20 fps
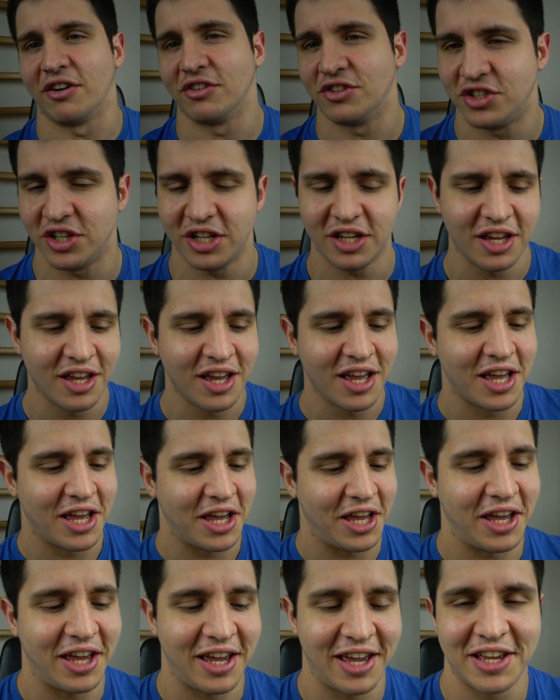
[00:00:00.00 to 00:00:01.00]
oggi
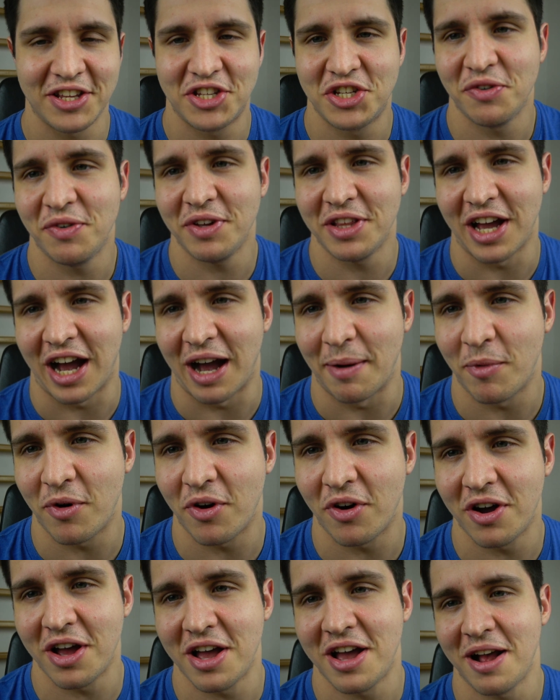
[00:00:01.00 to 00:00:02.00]
e ci
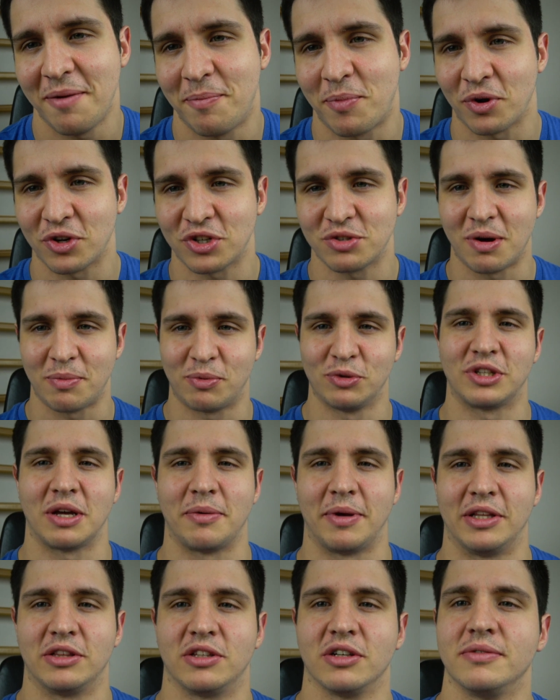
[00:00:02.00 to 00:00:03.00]
vediamo al prossimo
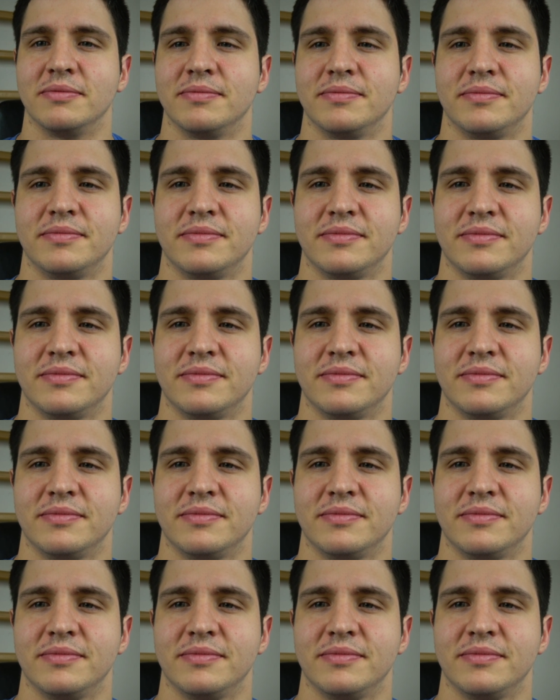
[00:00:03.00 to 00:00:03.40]
appuntamento.